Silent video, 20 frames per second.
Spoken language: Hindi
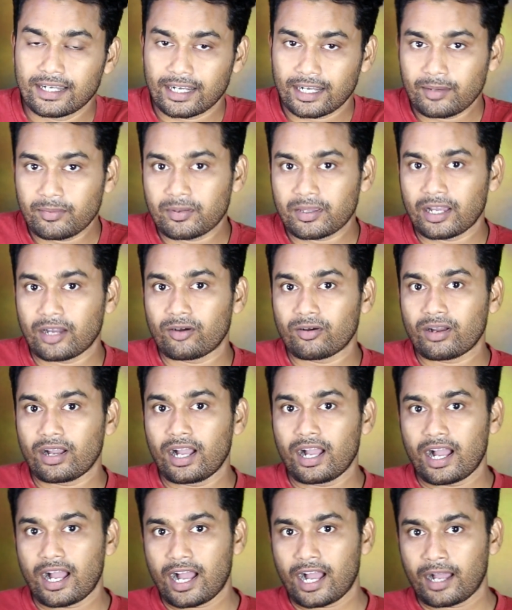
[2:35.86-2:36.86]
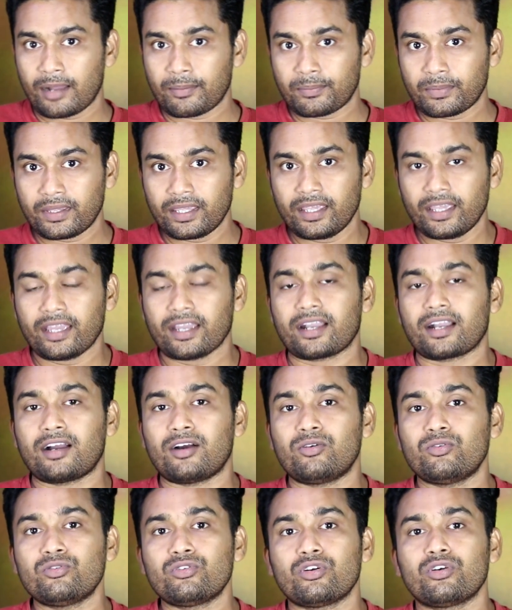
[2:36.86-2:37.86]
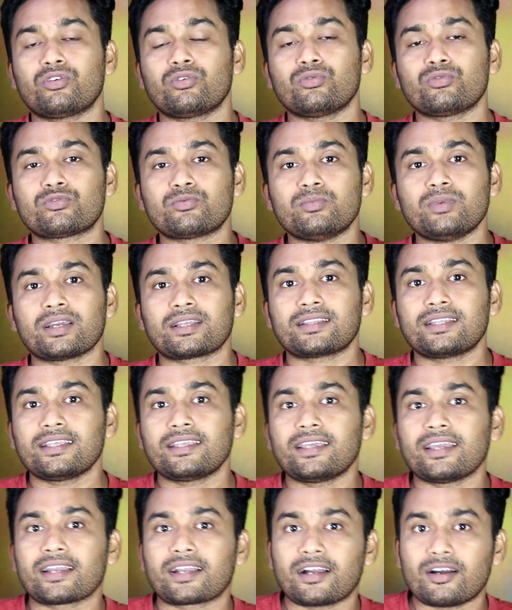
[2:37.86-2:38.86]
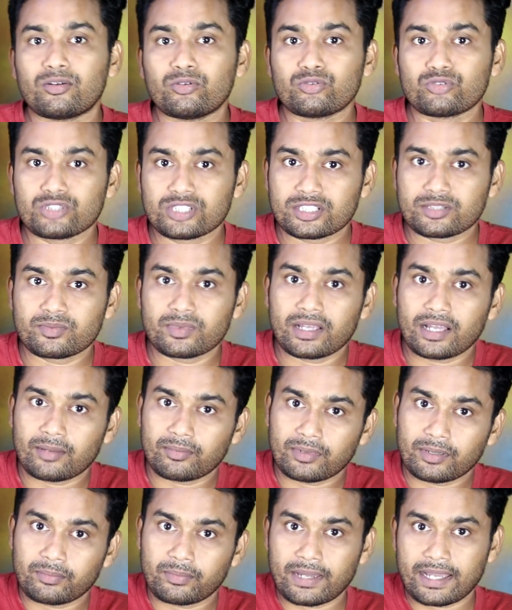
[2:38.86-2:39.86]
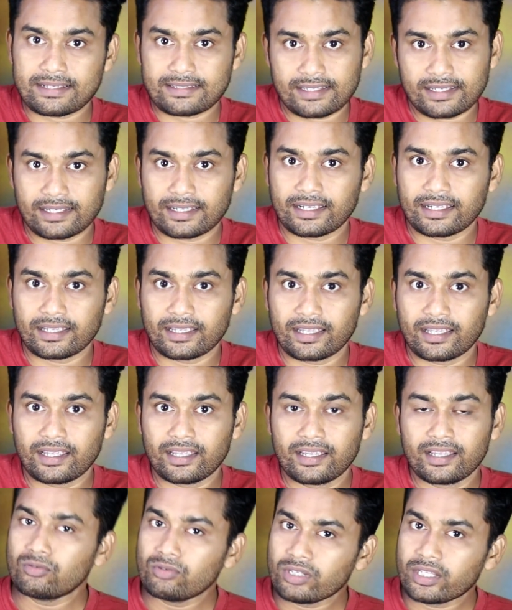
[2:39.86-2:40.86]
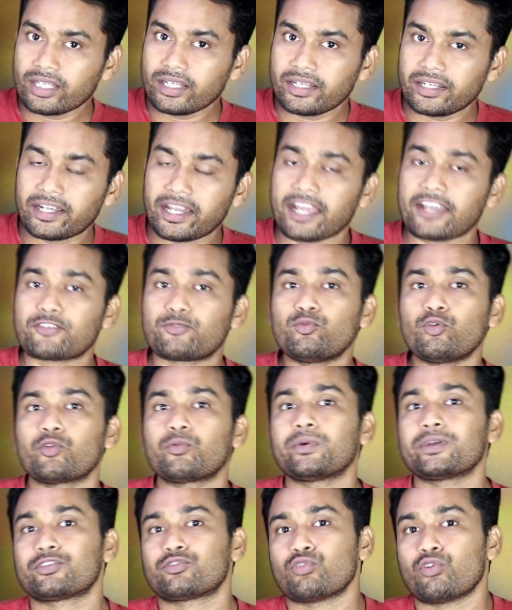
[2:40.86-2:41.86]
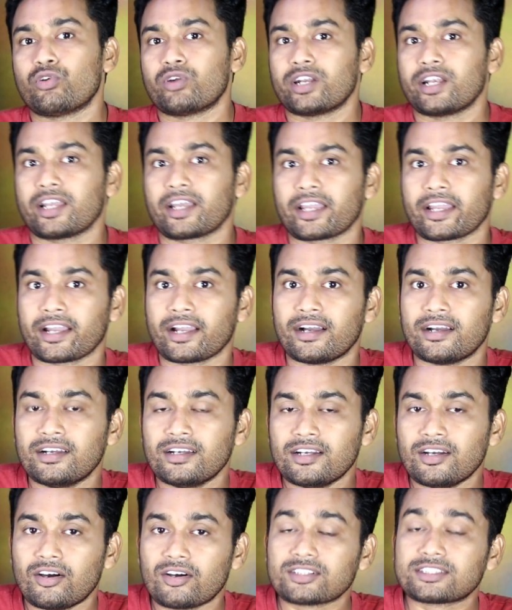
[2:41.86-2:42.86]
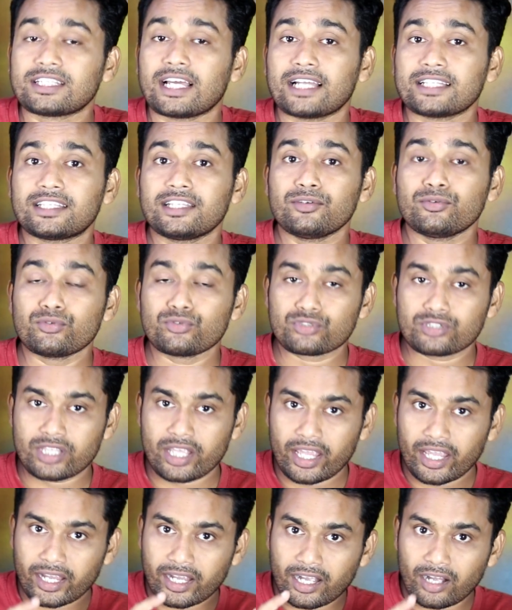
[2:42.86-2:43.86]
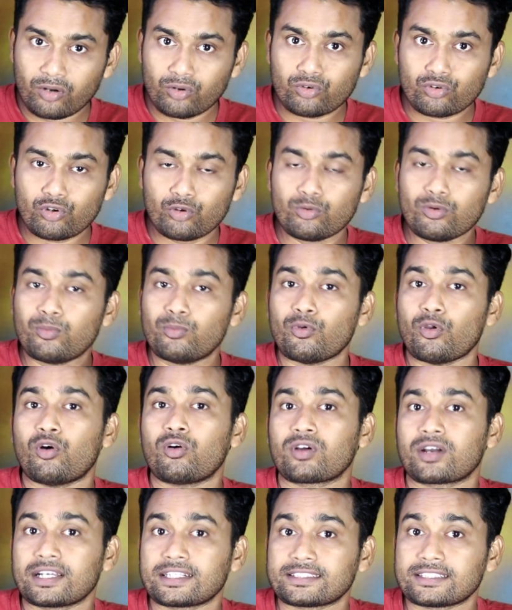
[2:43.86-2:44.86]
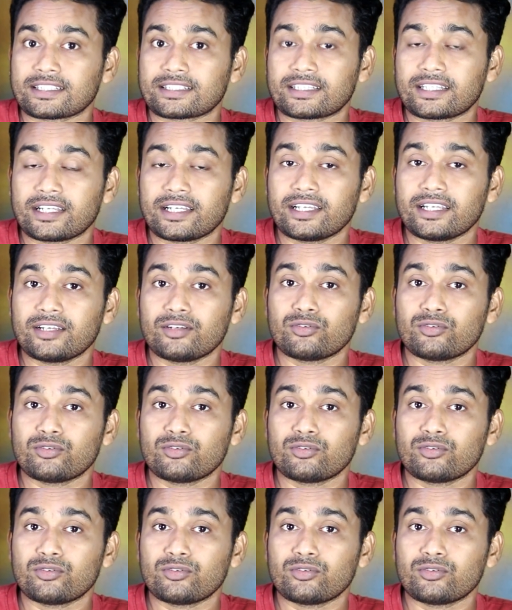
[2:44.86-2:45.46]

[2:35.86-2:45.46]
अब क्या होगा आपकी अकाउंट और उस व्यक्ति के अकाउंट जिसमें आपके पैसे गए हैं उनकी डैशबोर्ड पर शो होने लगेगा और साथ ही उस अकाउंट को वो ब्लॉक कर सकते हैं